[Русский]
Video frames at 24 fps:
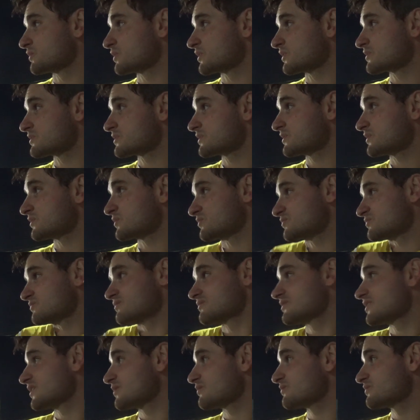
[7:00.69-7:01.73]
молодцы, но ну,
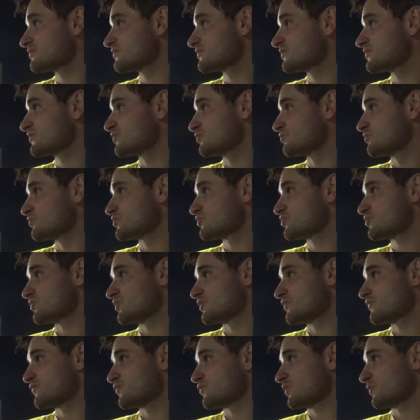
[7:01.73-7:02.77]
как, думаю, что
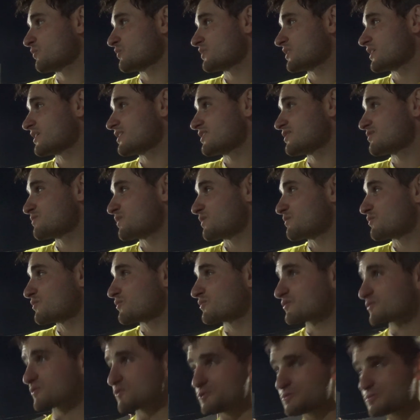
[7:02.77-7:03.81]
реформы никакие не
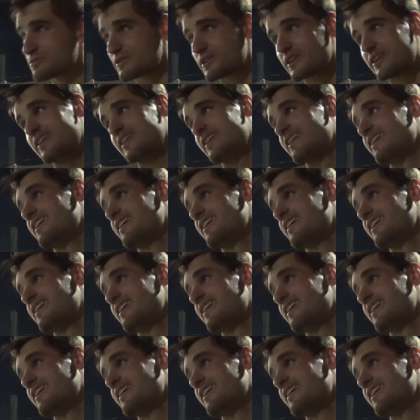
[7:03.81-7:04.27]
помогут в Кубке.